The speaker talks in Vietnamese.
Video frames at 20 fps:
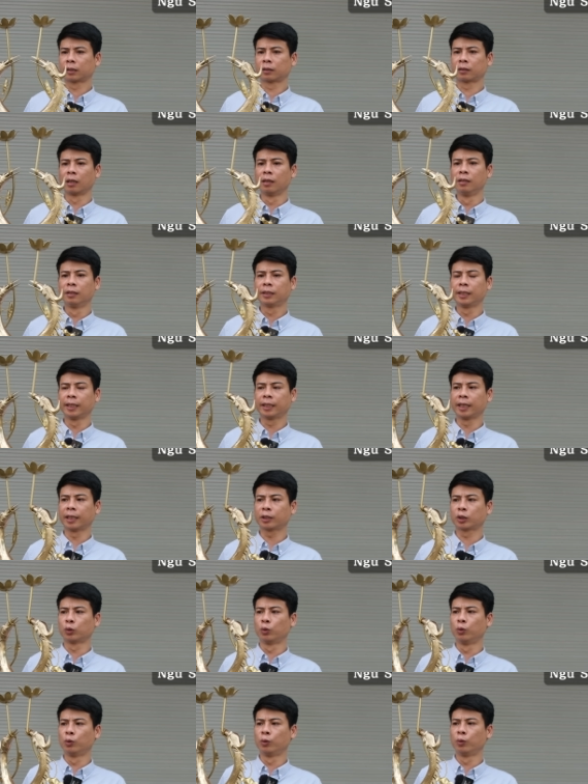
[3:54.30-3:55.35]
từng chi tiết
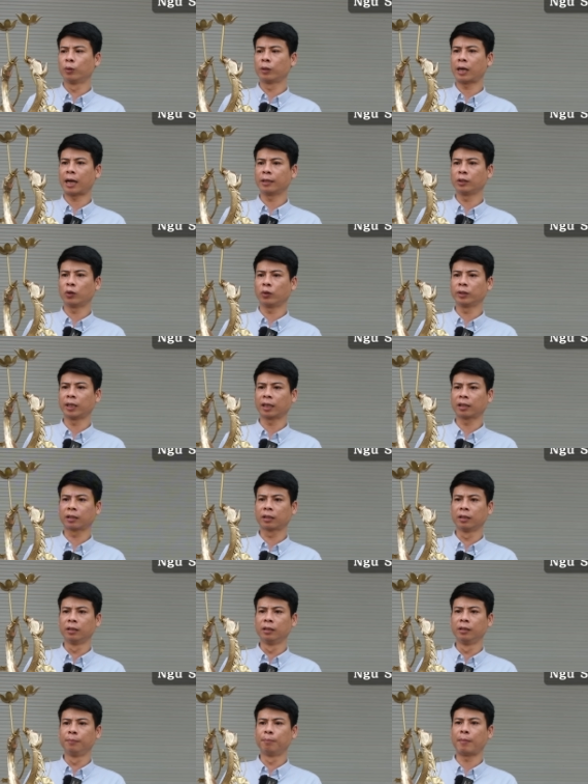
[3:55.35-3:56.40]
dù là nhỏ nhất
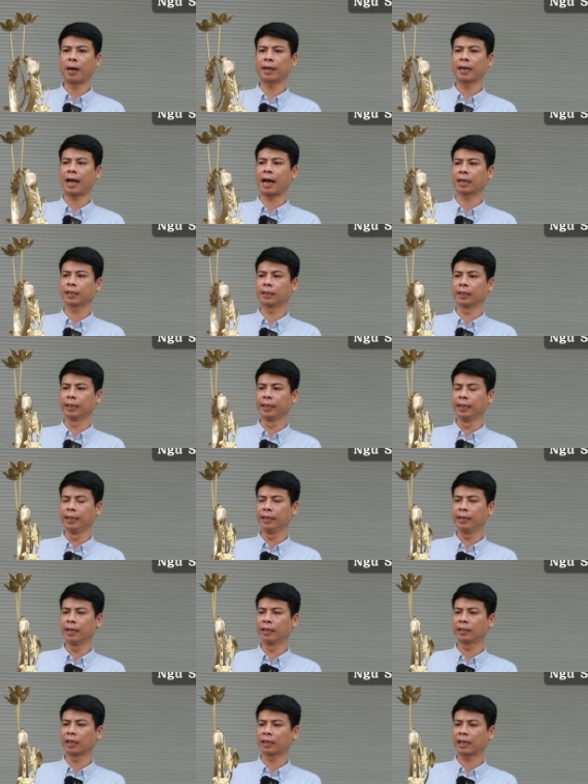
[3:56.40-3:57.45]
từ mắt hạc trở đi
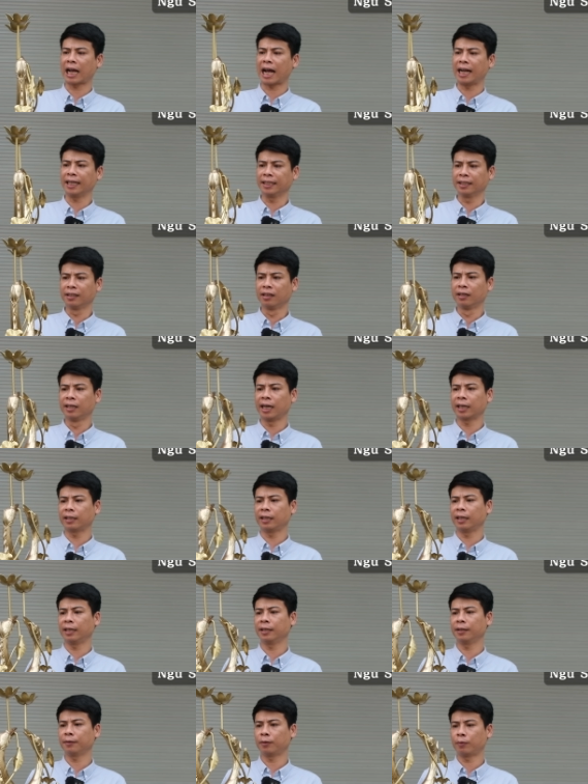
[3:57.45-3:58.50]
đến tất cả những đường nét này,